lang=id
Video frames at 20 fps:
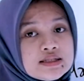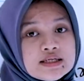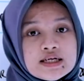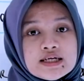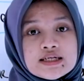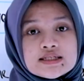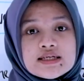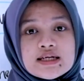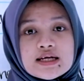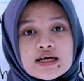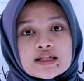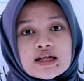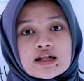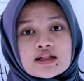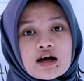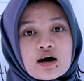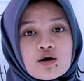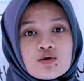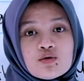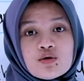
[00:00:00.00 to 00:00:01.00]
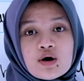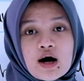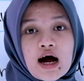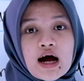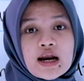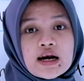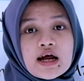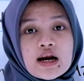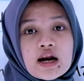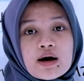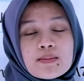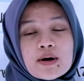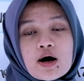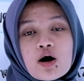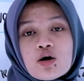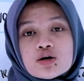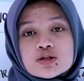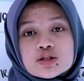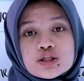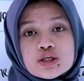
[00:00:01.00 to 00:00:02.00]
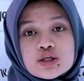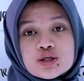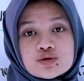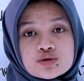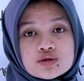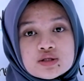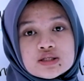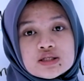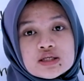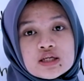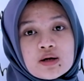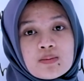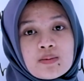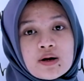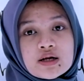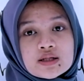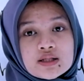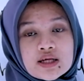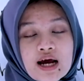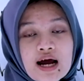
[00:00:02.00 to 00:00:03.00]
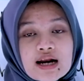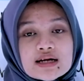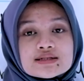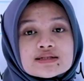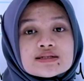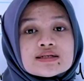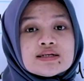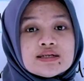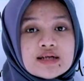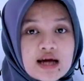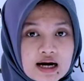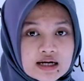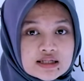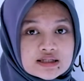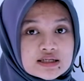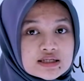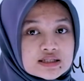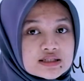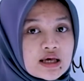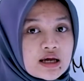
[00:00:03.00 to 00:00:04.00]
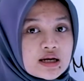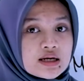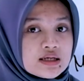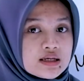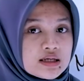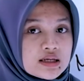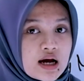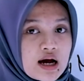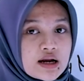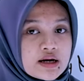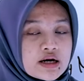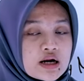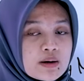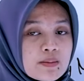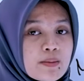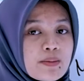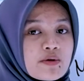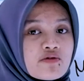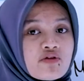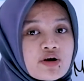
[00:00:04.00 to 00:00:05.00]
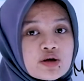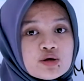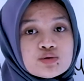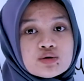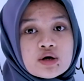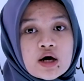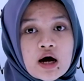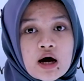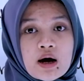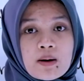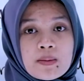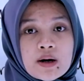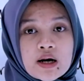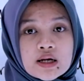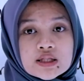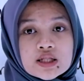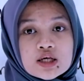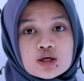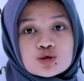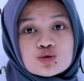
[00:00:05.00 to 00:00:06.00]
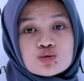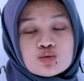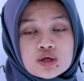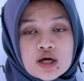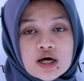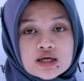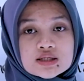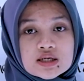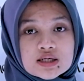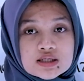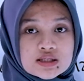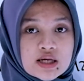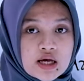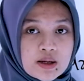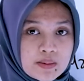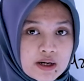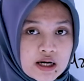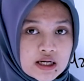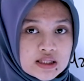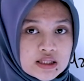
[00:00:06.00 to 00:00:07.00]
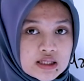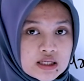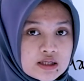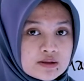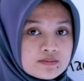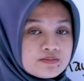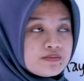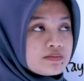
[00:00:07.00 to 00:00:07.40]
Jadi di sini kita tahu ada nama continuous di sini, berarti kan sedang terjadi. Ada nama perfect juga, berarti sudah selesai berarti.